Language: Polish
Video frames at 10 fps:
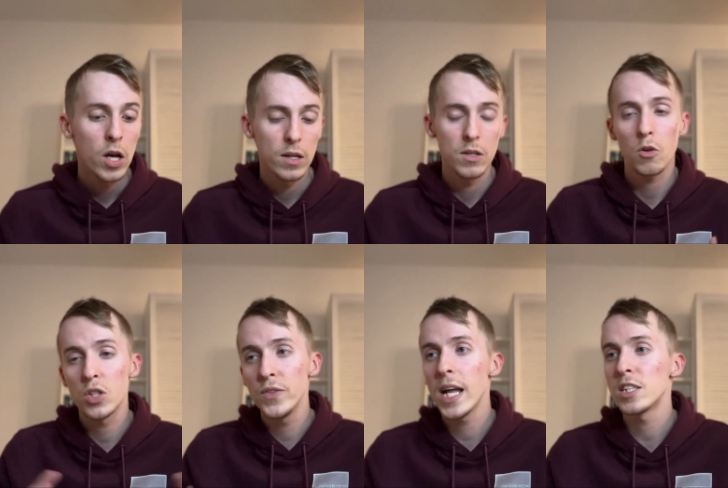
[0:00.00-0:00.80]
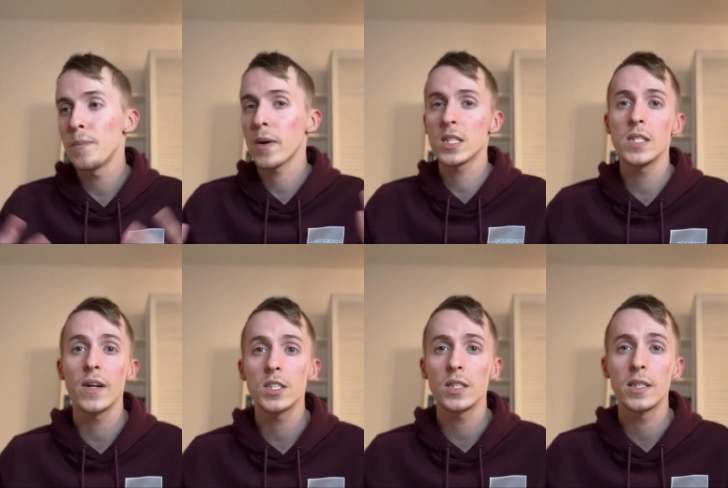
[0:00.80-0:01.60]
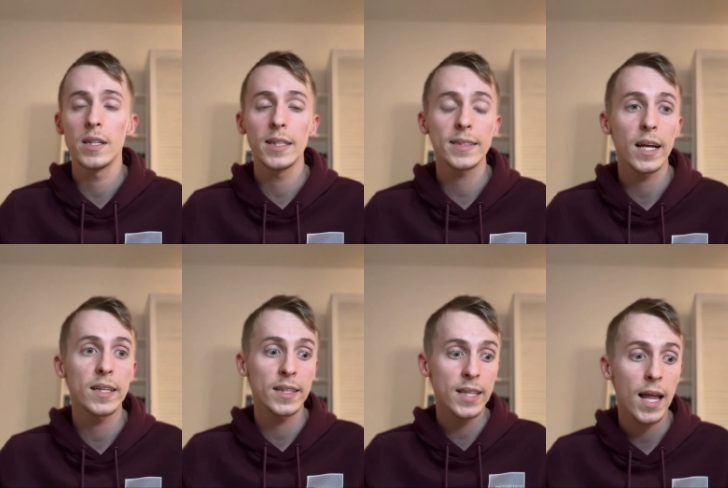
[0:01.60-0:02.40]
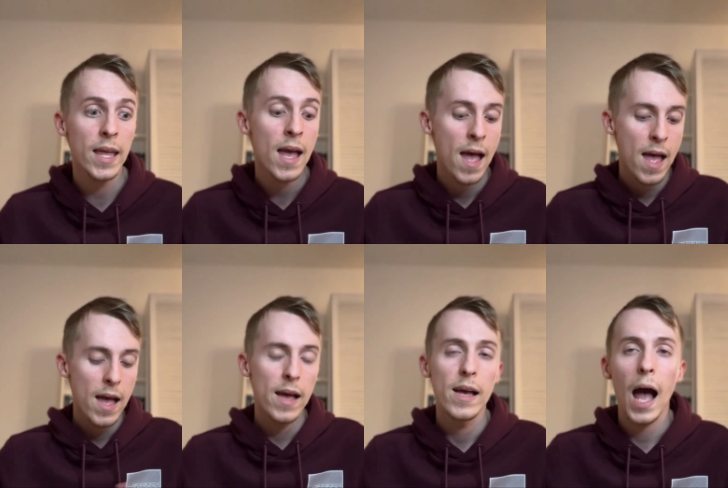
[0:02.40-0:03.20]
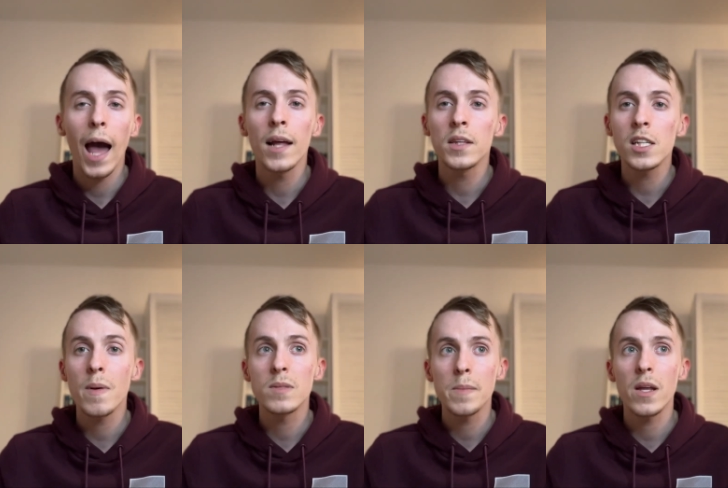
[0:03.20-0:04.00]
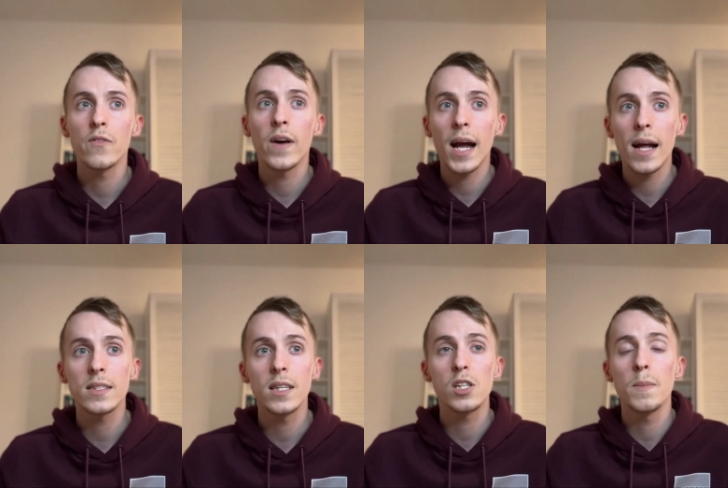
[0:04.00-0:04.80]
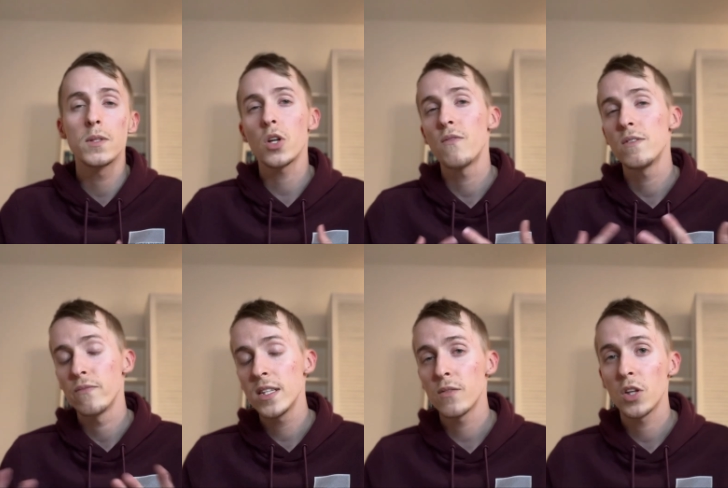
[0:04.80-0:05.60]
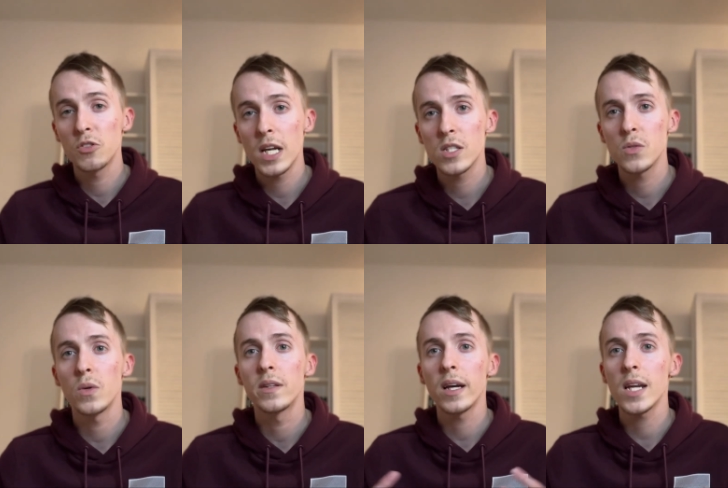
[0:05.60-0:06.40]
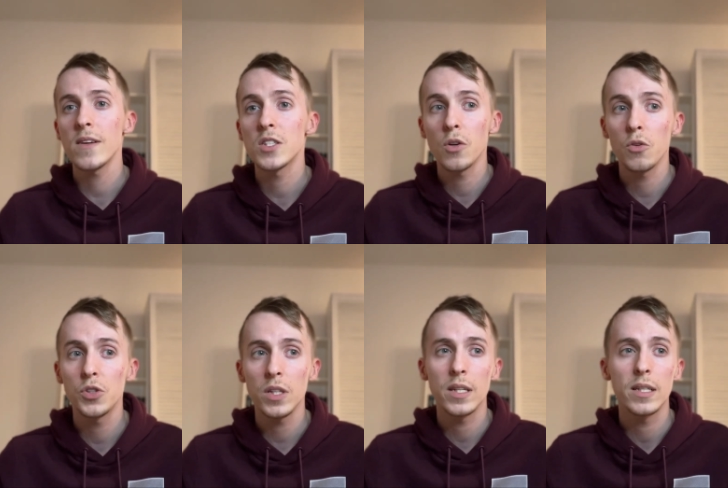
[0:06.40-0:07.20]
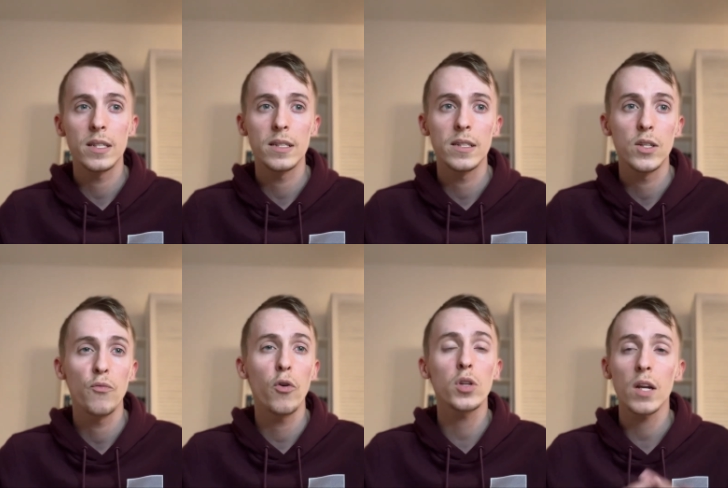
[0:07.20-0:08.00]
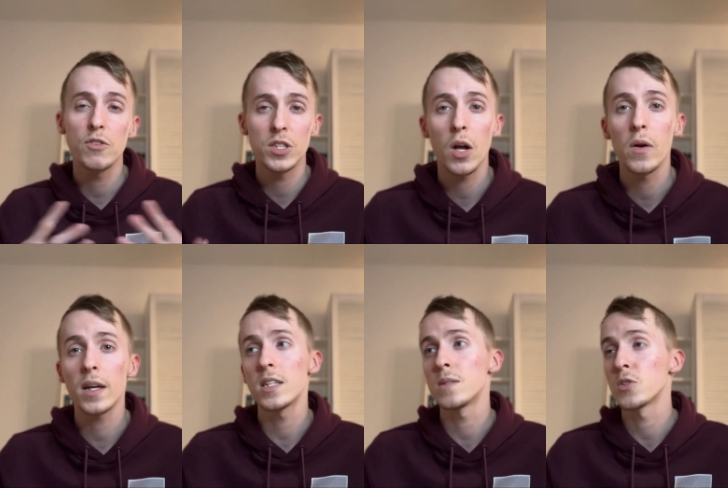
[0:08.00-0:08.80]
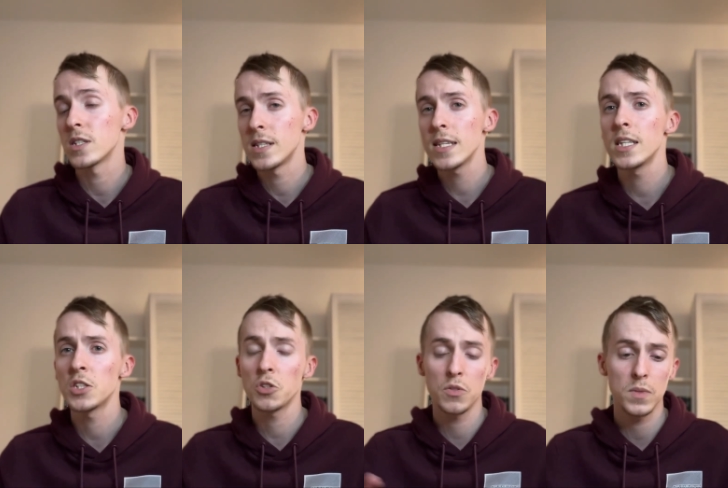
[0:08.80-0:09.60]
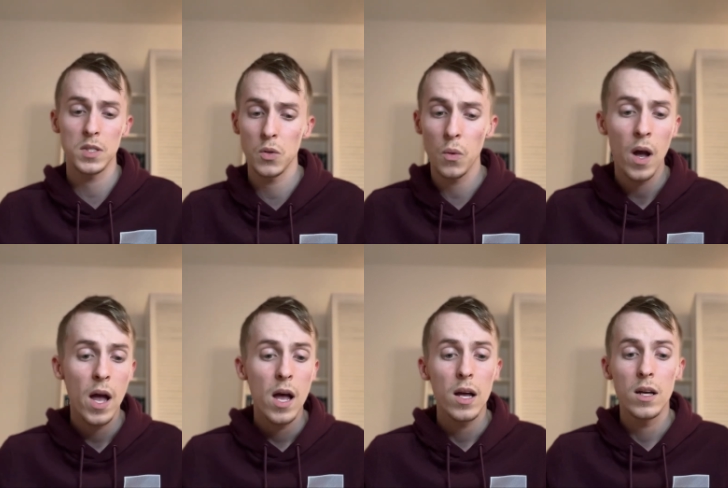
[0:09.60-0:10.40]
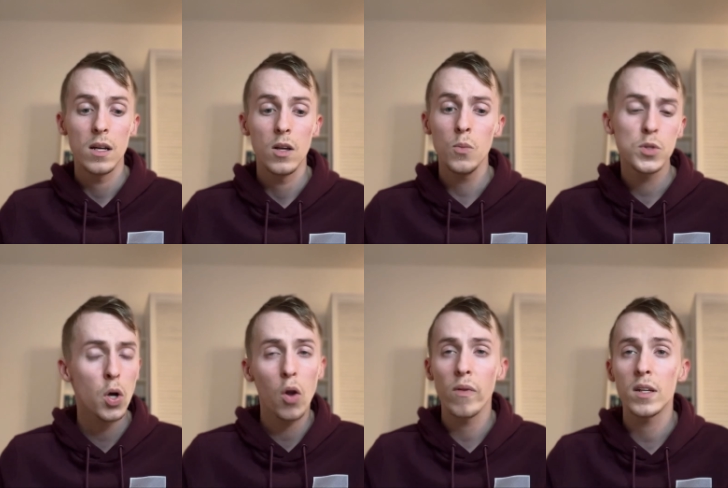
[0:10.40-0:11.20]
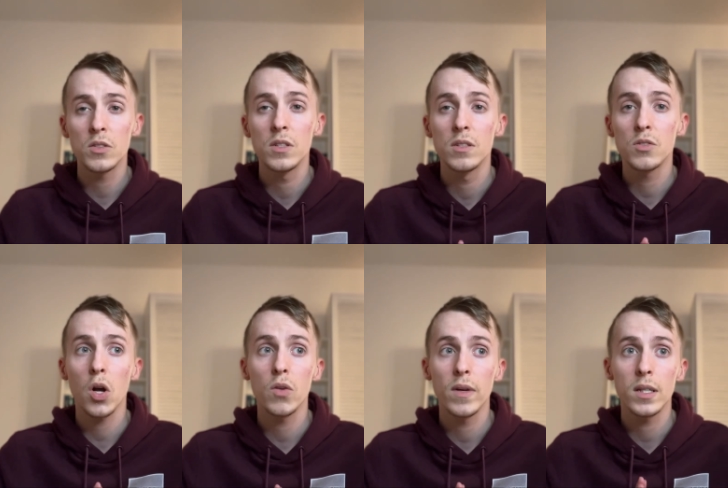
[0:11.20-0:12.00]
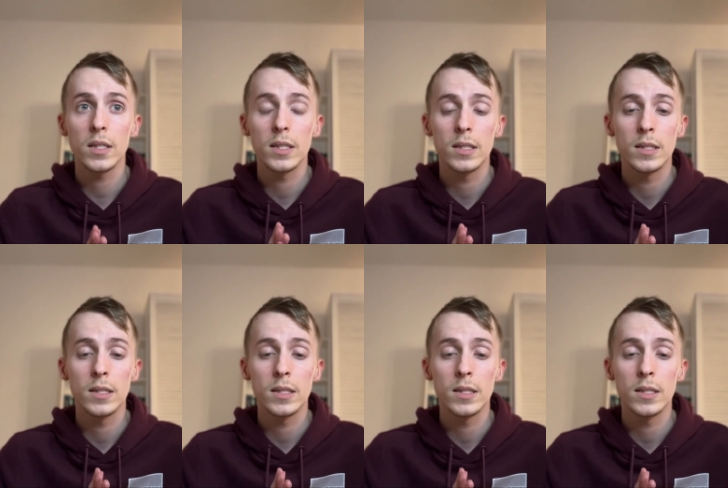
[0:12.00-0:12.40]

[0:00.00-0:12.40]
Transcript: E, rozwijać i pokazywać e, i tak dalej, tak dalej. E, ale też mam zamiar wakacje, jeżeli będę trochę więcej wolnego czasu, nagrywać coś fotograficznego, jakieś może sesje czy coś w tym stylu lub cokolwiek, cokolwiek,